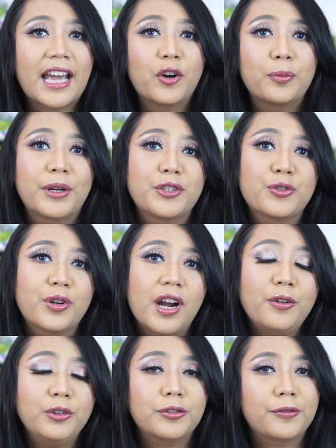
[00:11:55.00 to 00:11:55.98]
Jangan lupa
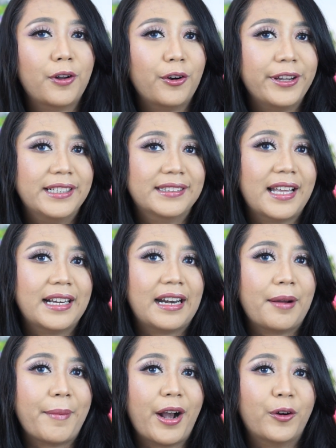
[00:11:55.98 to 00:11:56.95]
juga untuk follow
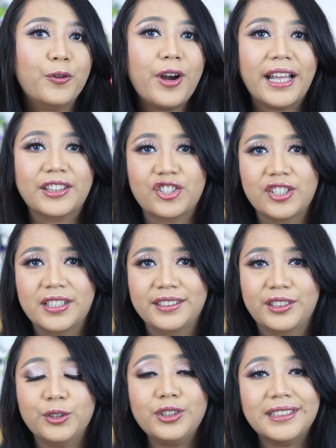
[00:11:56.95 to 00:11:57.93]
Instagram aku at
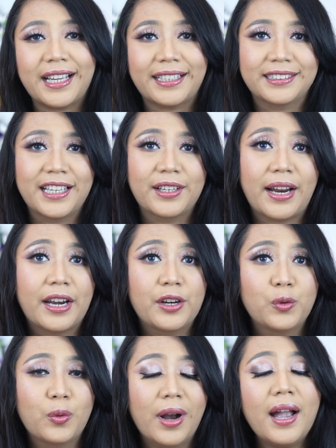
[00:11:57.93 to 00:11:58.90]
S-nya ada
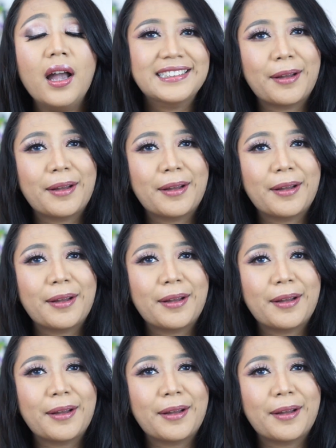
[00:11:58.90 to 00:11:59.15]
dua.